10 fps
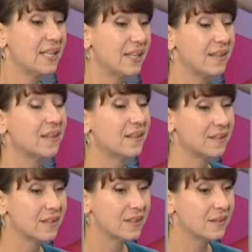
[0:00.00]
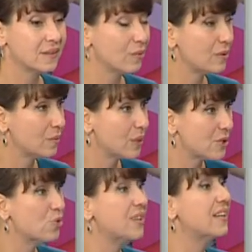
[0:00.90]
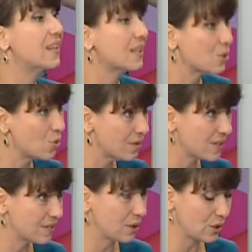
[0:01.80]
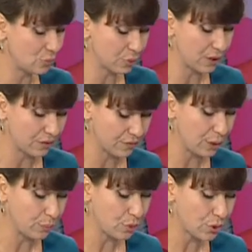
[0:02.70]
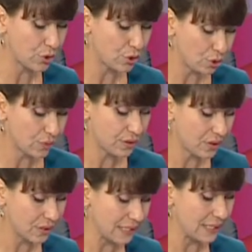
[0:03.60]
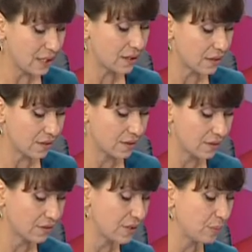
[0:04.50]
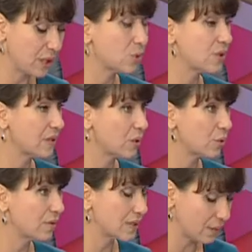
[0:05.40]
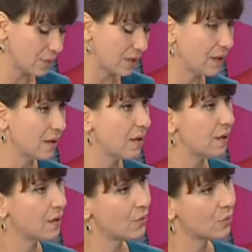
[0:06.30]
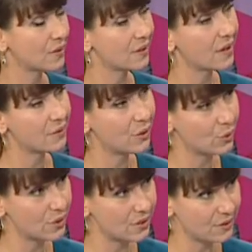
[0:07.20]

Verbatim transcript: и э, э, областного и городского совета депутатов, и плюс еще вы э, делегат э, Всебелорусского народного собрания. Вот как вы находите